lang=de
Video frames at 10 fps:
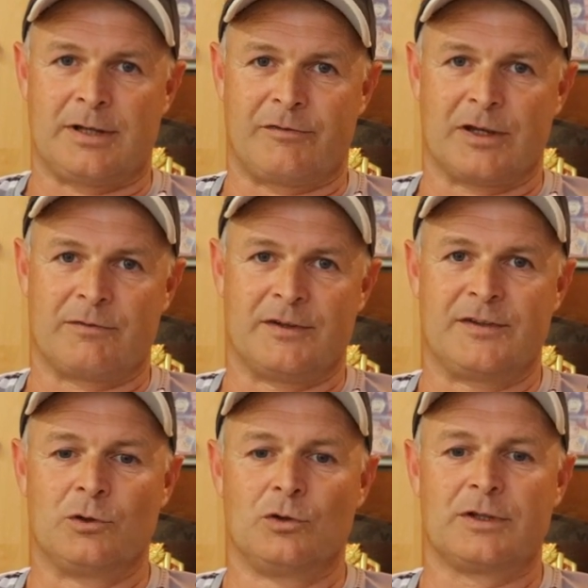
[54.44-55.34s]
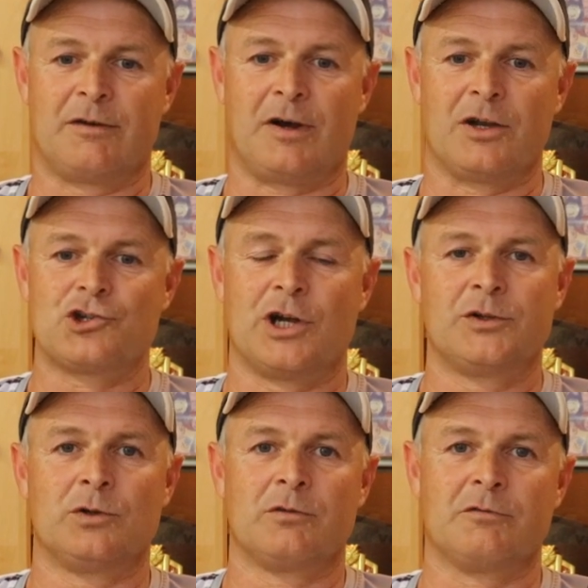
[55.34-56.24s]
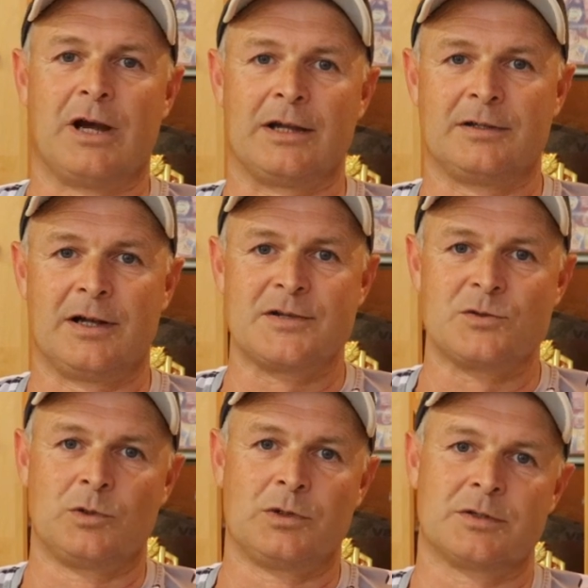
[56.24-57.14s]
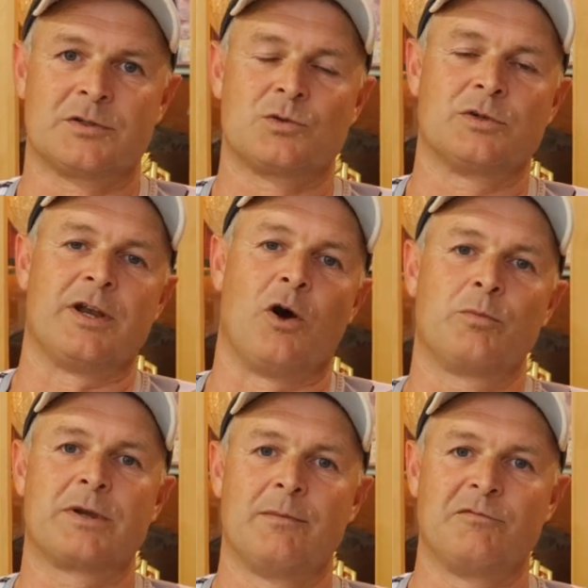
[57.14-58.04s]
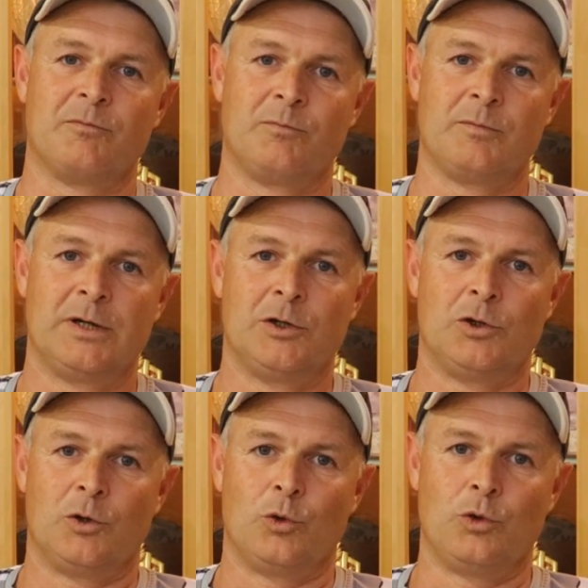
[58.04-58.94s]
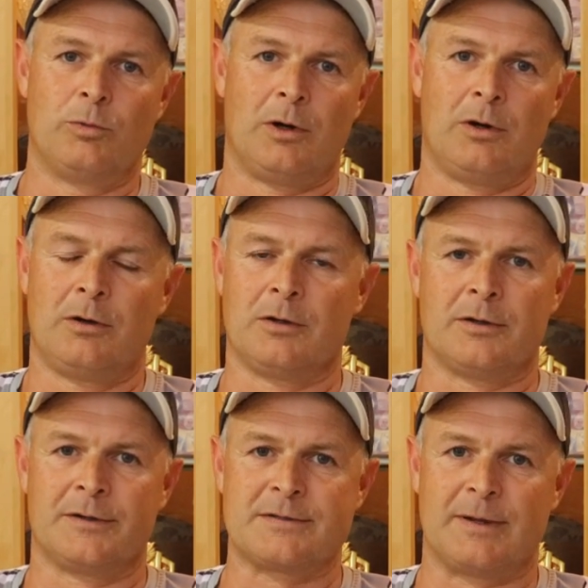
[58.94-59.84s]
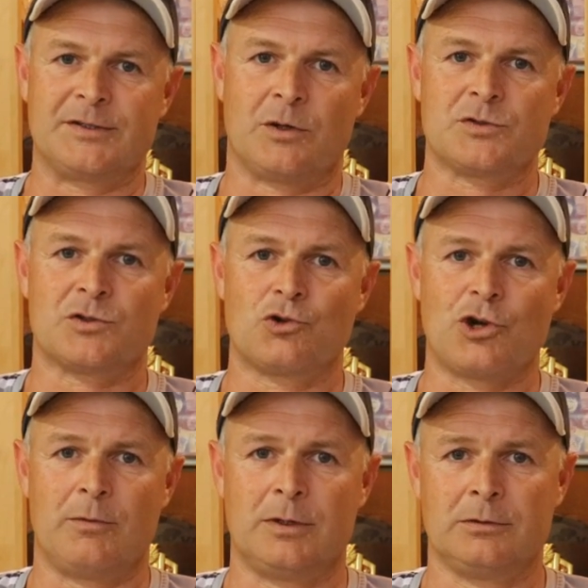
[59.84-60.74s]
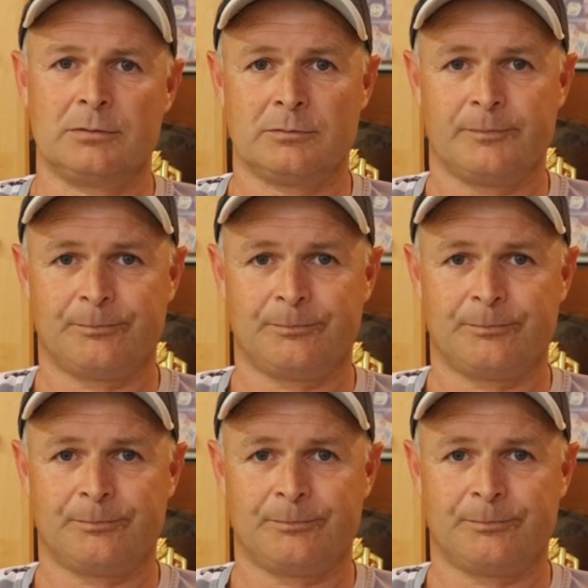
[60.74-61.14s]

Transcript: der Frequentierung der Veranstaltung. Wir hatten also zu den Hauptkämpfen über äh, 2000 Zuschauer